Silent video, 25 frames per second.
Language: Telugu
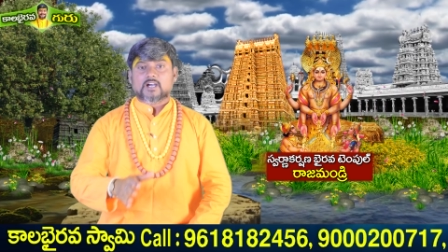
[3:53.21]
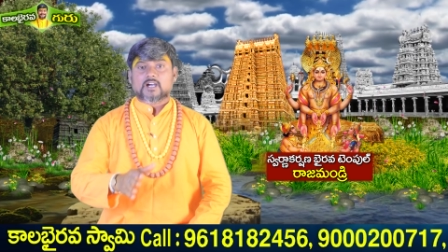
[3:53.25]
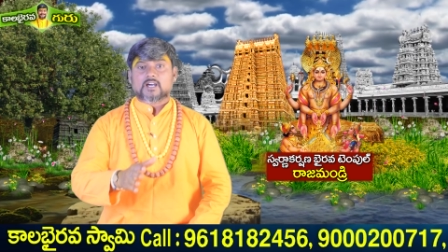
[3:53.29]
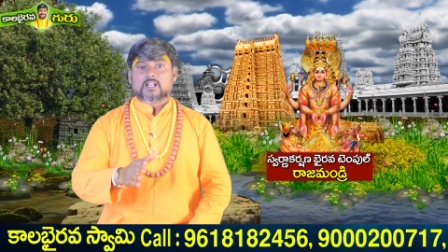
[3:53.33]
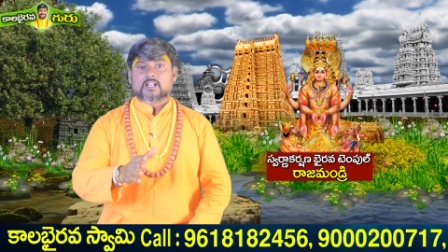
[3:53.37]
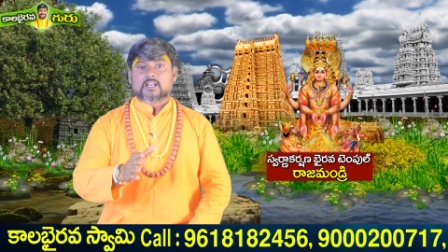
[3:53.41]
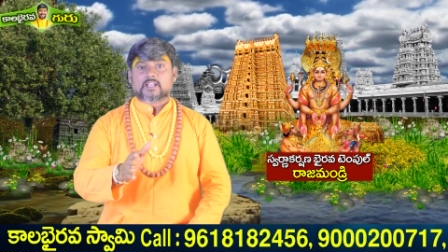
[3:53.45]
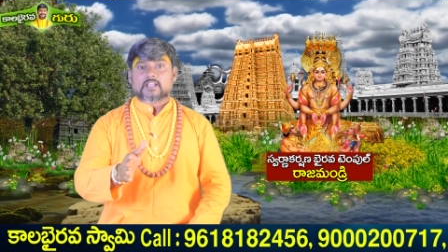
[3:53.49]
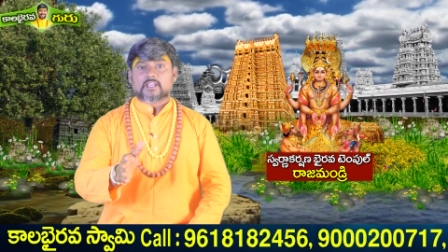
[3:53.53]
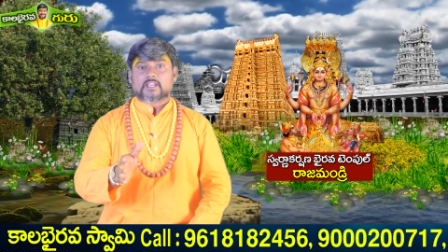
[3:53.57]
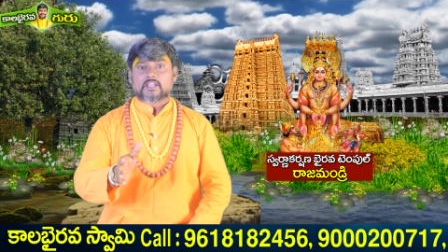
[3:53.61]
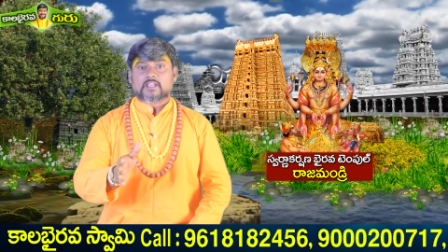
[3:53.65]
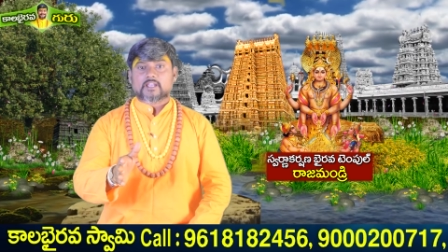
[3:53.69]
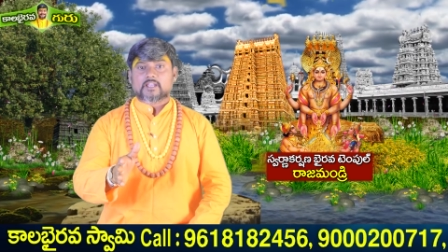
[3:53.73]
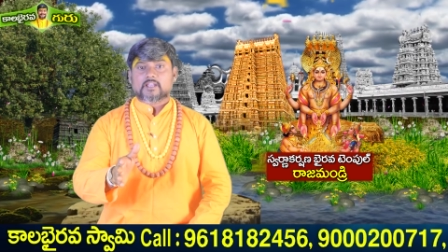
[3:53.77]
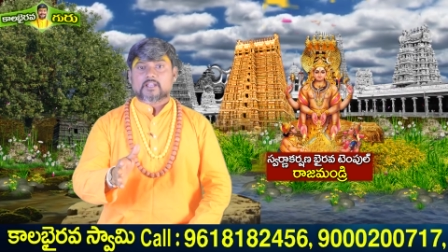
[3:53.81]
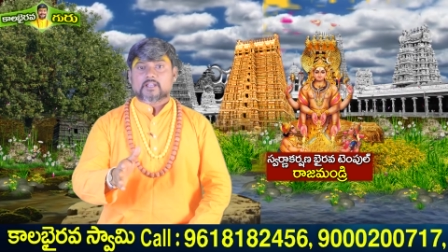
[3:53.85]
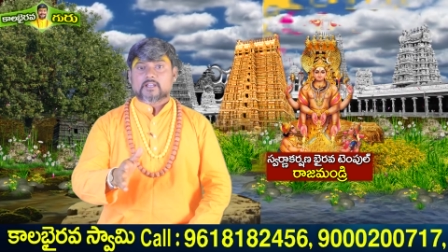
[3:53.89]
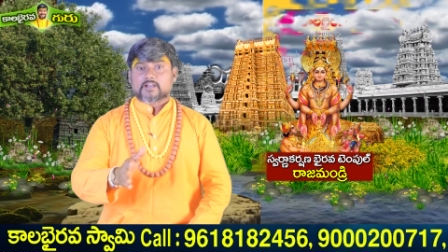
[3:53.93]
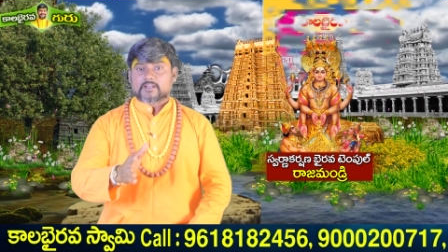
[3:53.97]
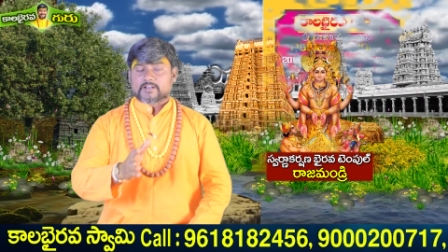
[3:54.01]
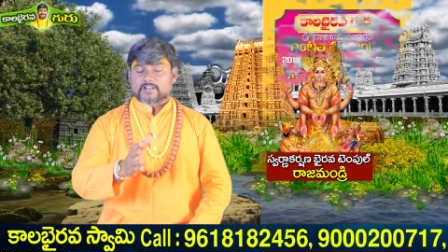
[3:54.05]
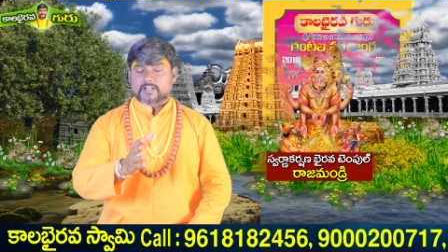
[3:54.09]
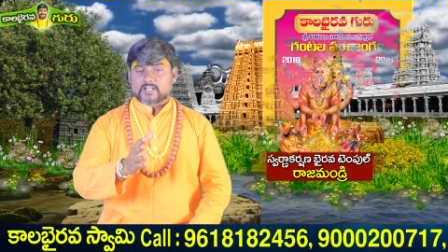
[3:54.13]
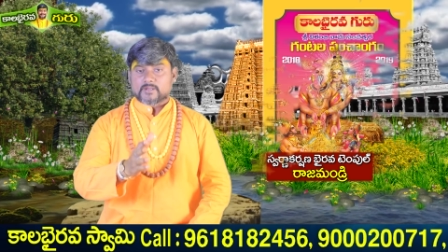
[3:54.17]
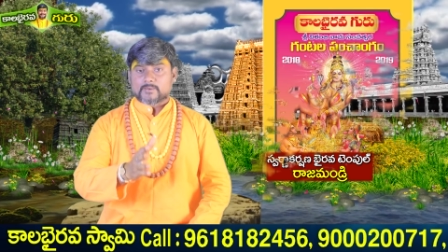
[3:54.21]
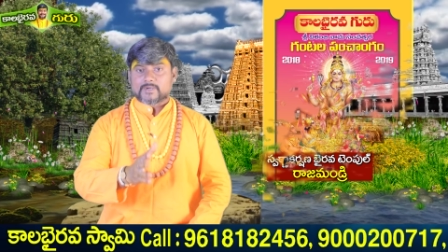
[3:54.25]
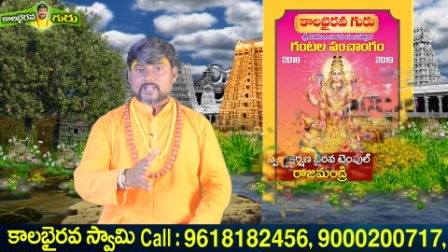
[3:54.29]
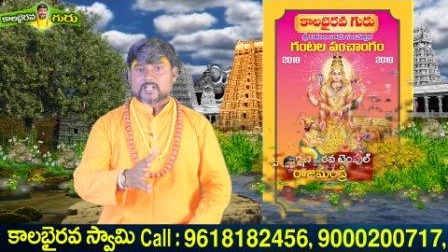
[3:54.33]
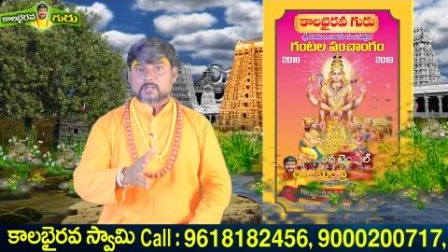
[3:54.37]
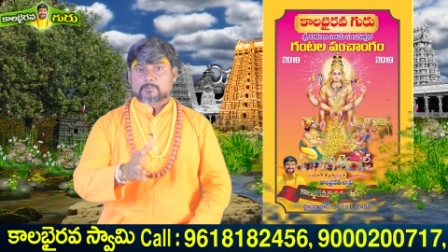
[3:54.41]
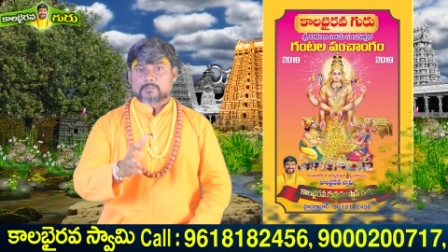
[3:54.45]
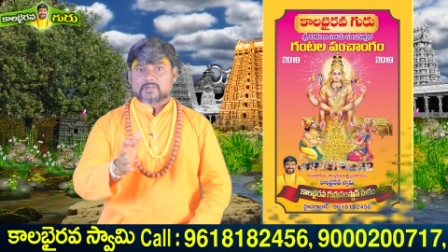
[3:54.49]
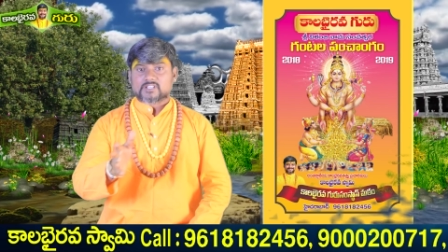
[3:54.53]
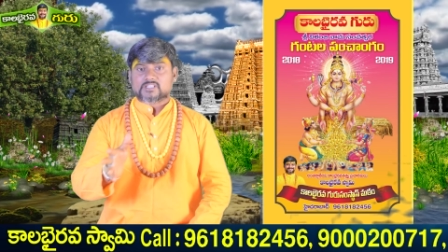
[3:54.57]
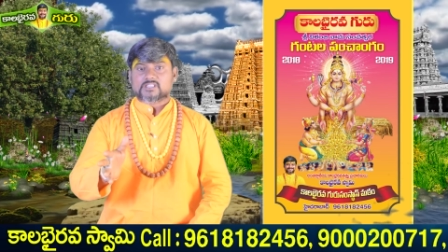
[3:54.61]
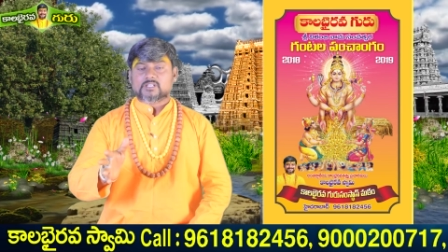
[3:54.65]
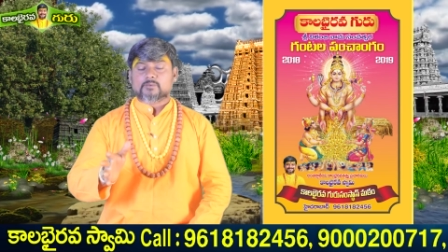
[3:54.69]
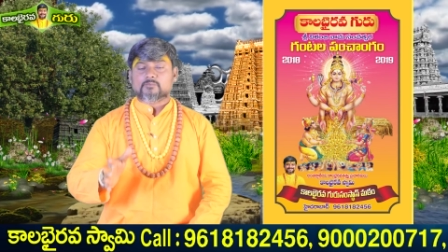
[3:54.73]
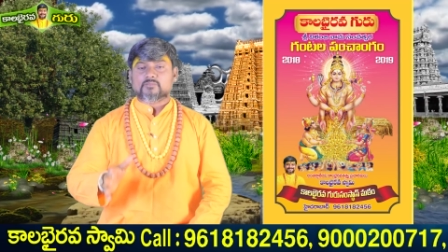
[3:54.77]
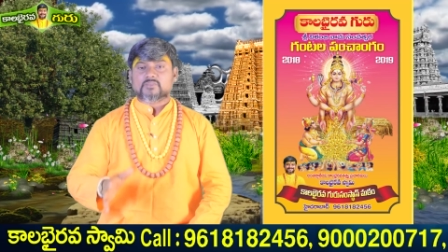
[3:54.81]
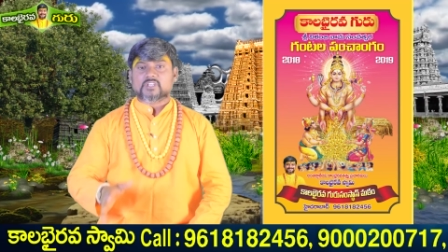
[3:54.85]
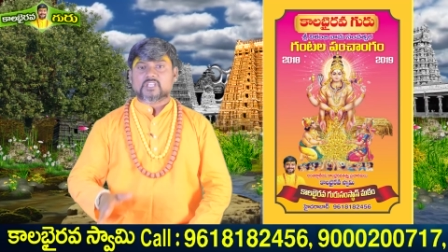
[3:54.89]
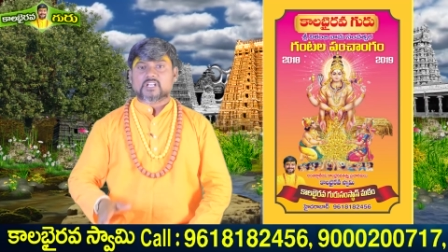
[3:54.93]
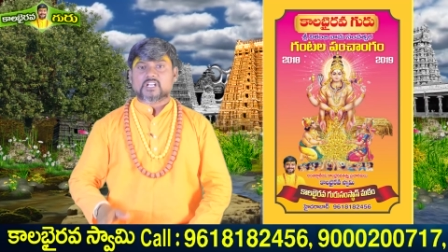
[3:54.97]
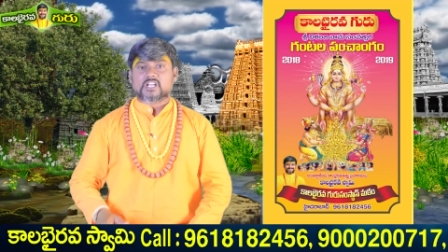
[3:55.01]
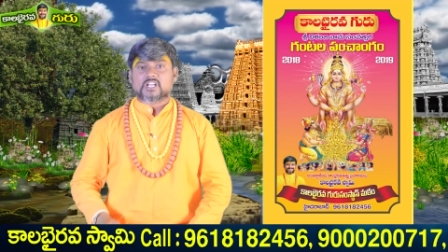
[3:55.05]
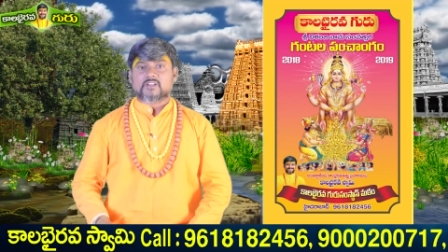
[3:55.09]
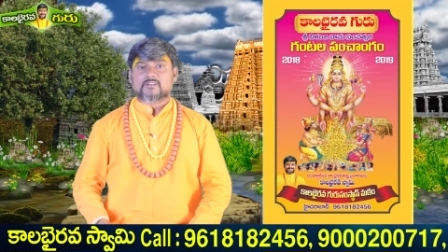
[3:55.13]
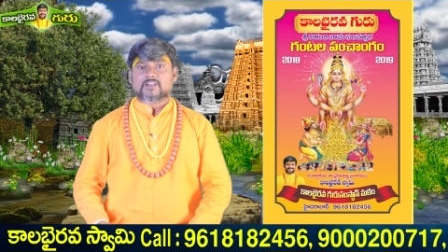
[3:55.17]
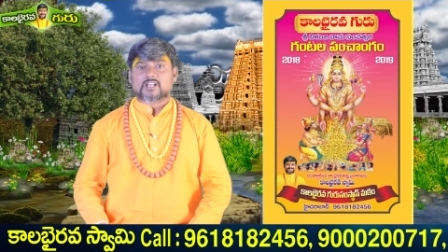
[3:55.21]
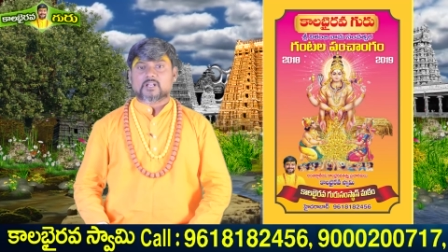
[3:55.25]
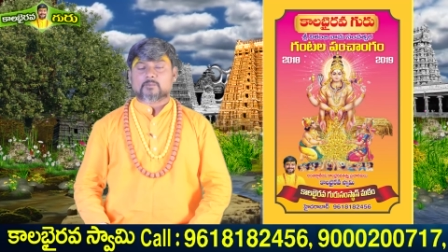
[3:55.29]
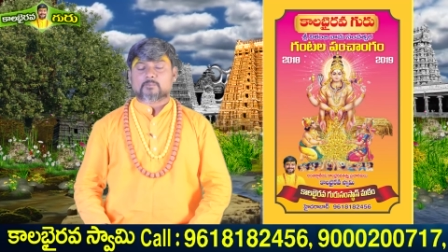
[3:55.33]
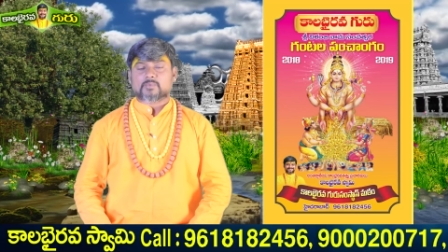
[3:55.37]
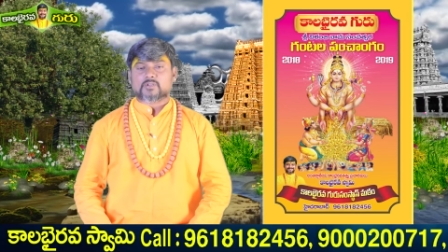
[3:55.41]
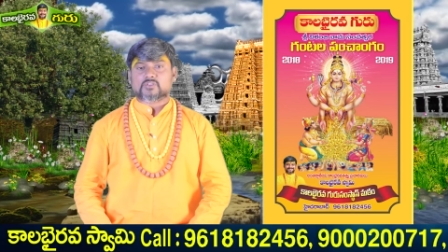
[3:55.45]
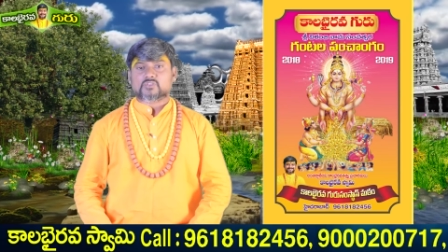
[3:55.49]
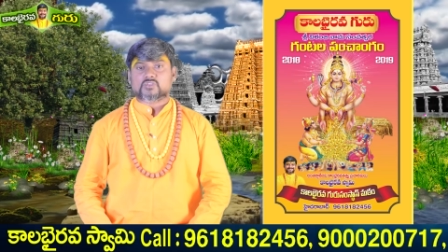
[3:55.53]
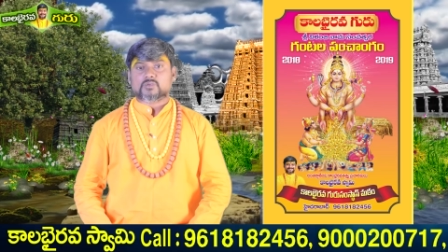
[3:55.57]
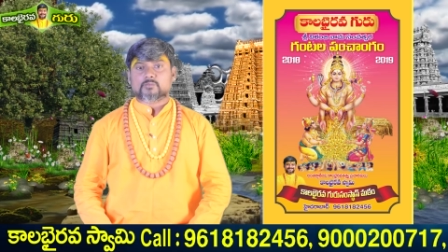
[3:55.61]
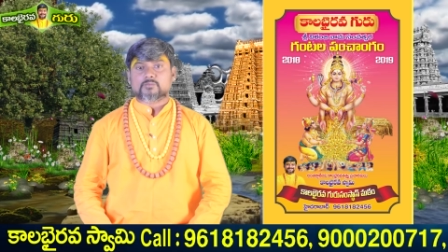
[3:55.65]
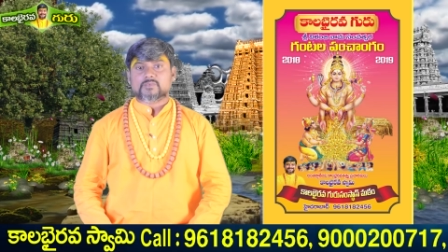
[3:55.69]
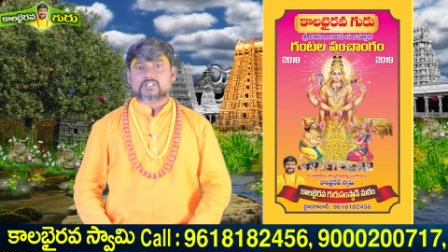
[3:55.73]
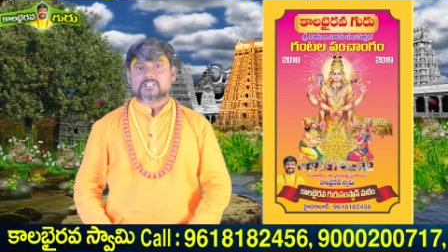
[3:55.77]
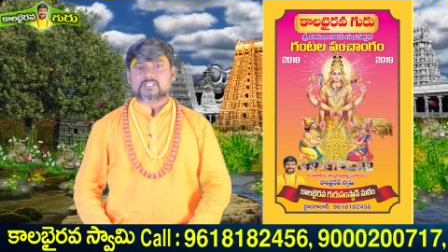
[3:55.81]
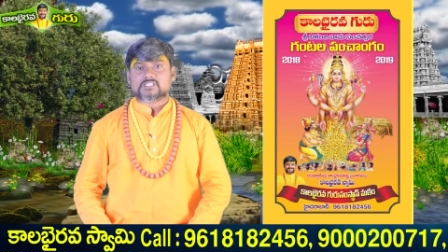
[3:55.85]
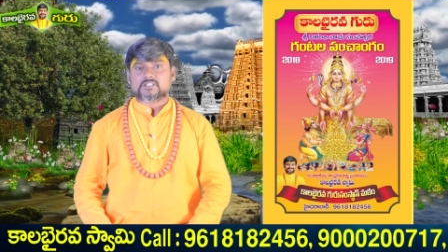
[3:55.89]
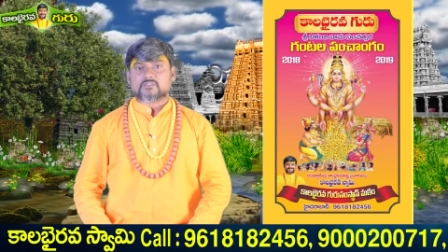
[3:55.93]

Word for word: అలాగే రెండు వేల పద్దెనిమిది రెండు వేల పంతొమ్మిది